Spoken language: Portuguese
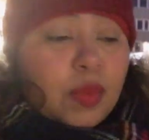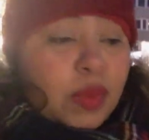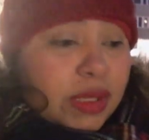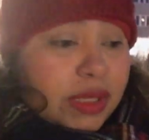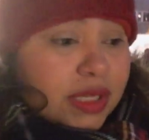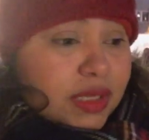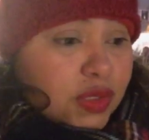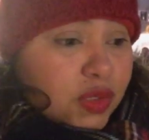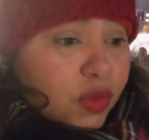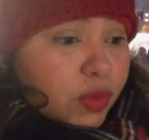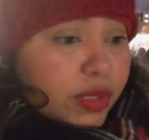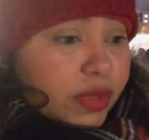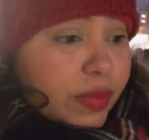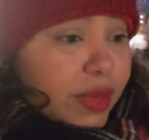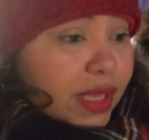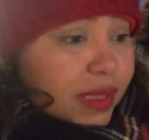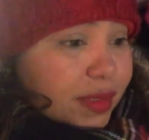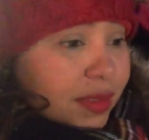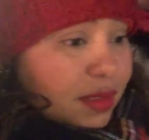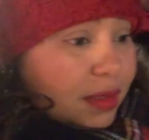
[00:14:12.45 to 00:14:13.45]
É uma das
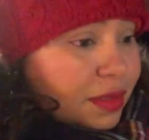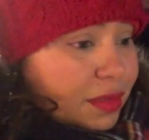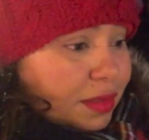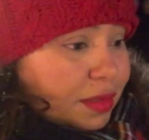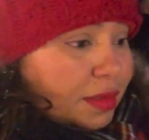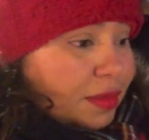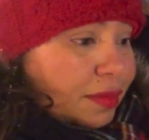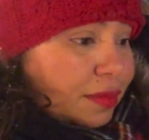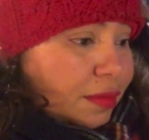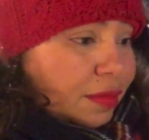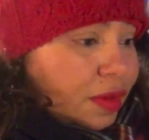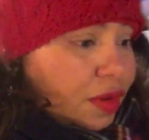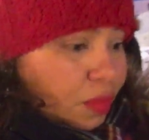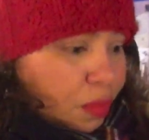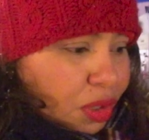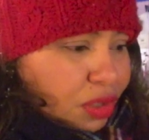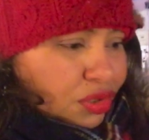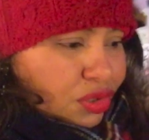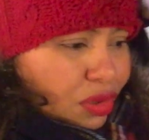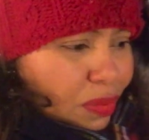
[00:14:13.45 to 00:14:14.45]
sobremesas,
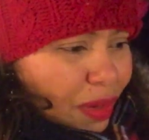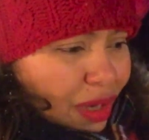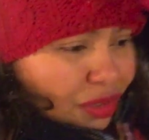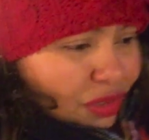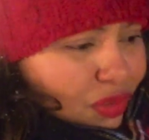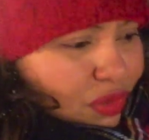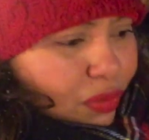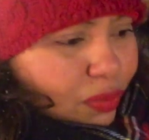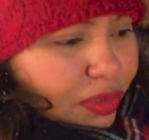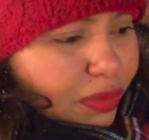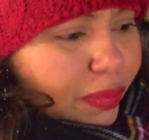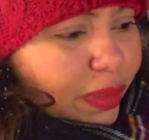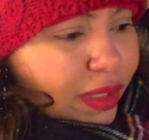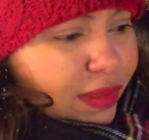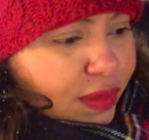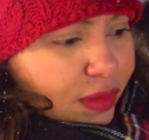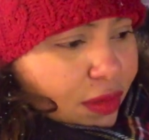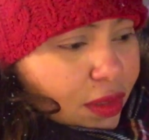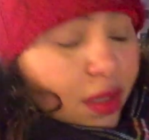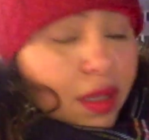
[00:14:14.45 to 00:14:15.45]
posso chamar de
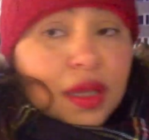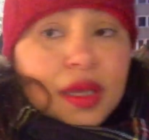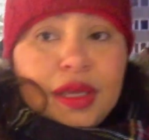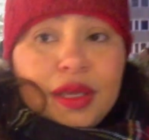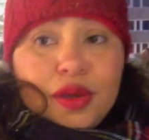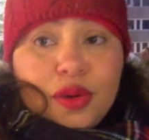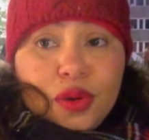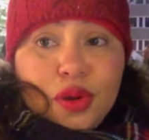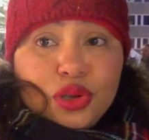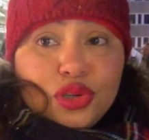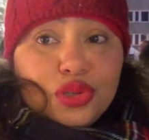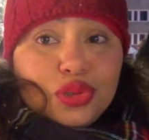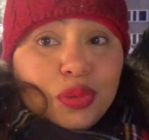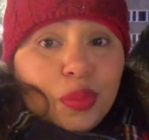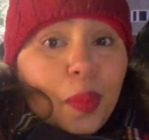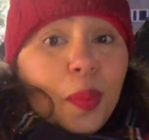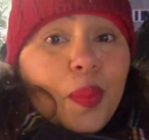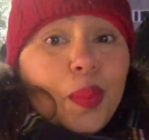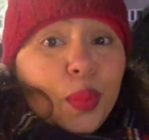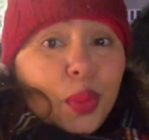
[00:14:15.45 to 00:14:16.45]
sobremesa, que eu
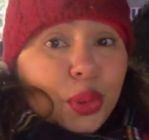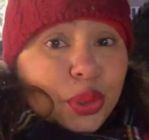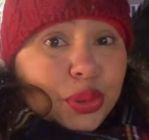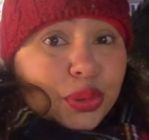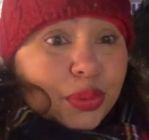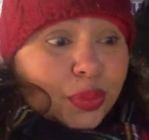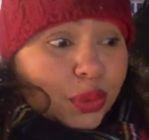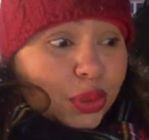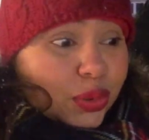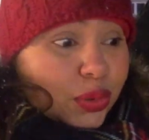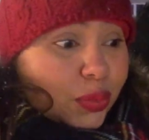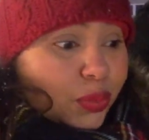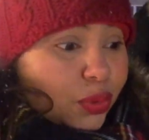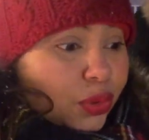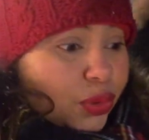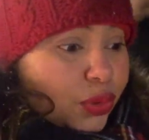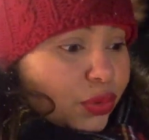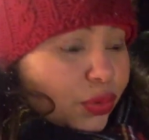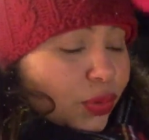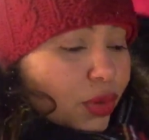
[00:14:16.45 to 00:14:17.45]
gosto muito, muito,
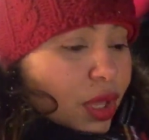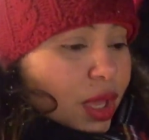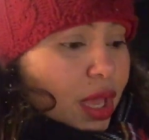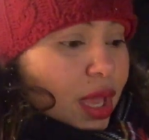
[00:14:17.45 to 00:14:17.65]
muito.